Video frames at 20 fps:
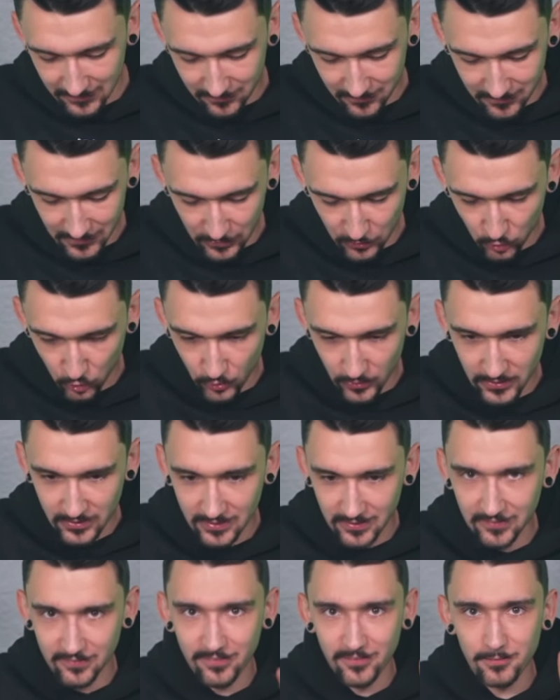hat
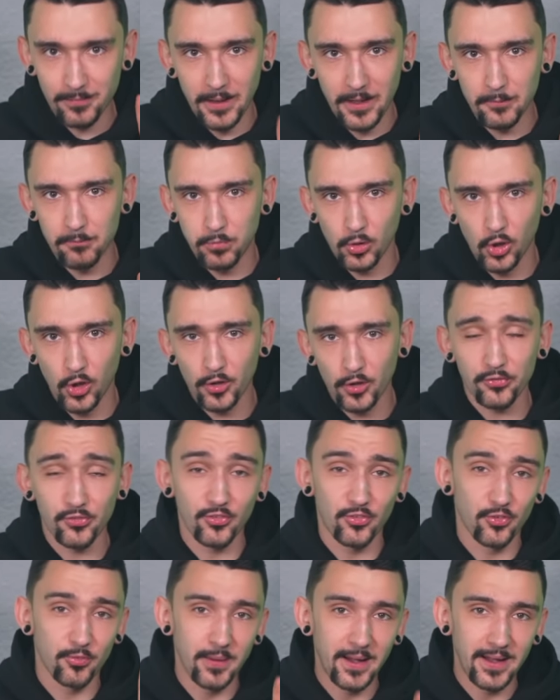natürlich zwei
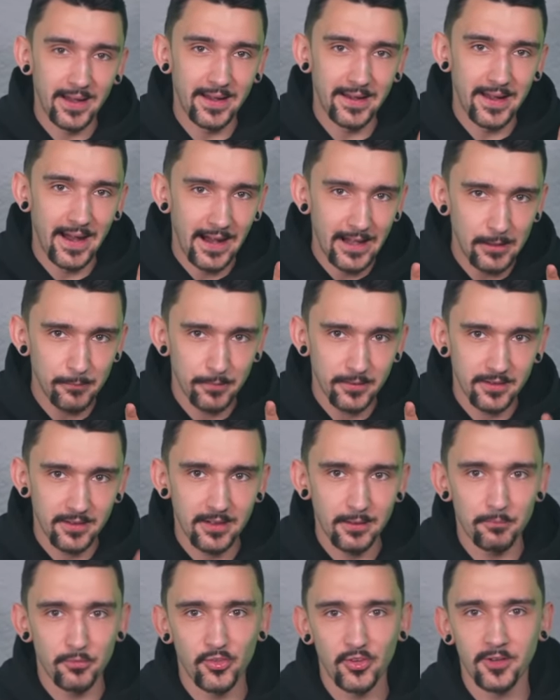Blow-Offs, zweieinhalb in
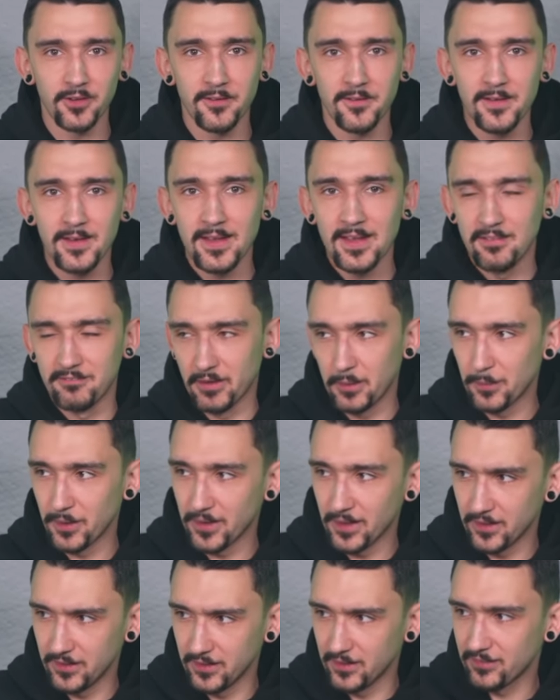dem Sinne, weil
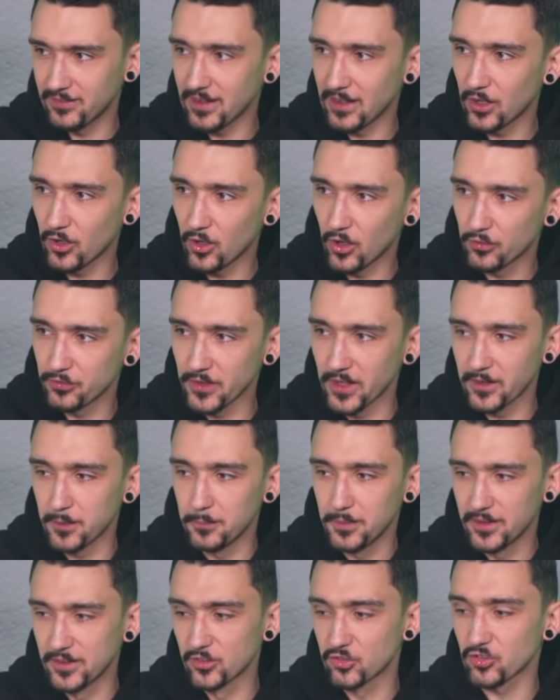man ja den Teller auch auf
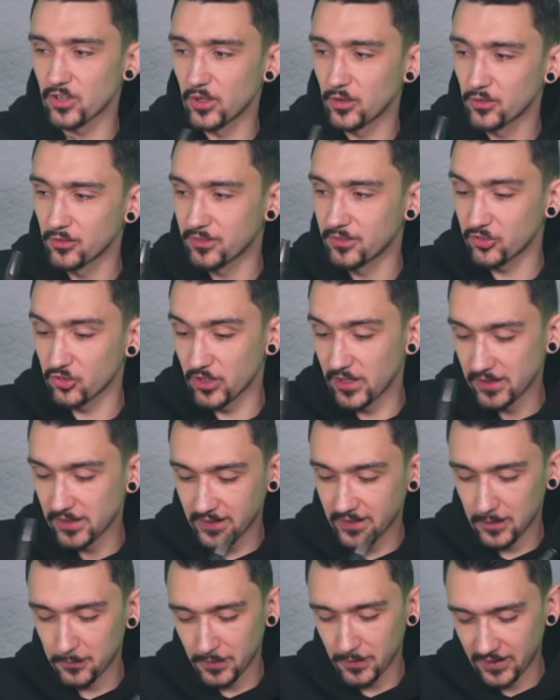eine Mittelstellung
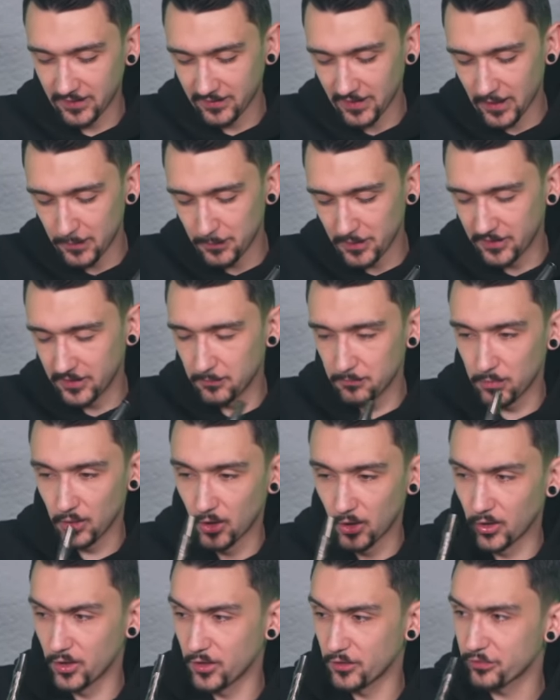stellen kann. Man hat einmal den
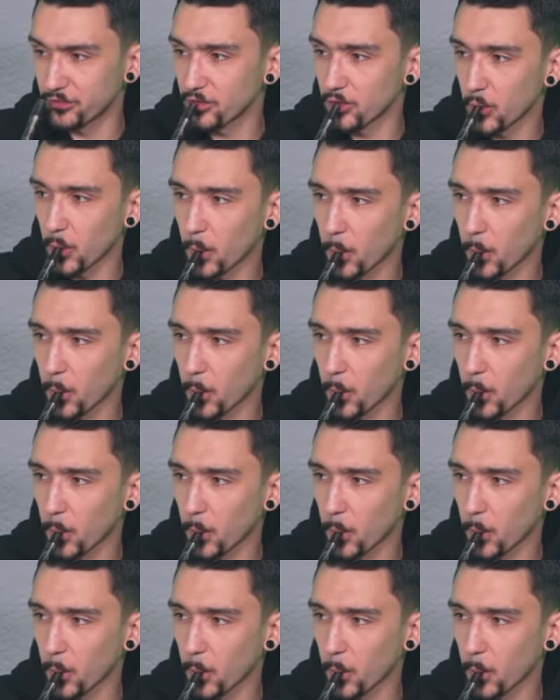Blow-Off,